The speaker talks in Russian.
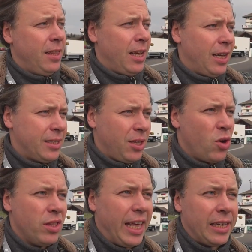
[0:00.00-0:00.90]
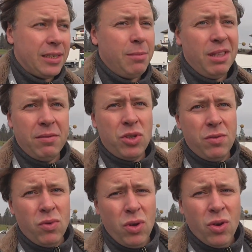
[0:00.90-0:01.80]
на Садко Next именно
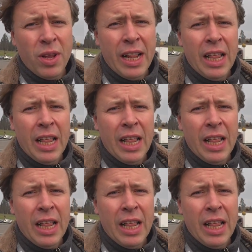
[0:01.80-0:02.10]
вживую.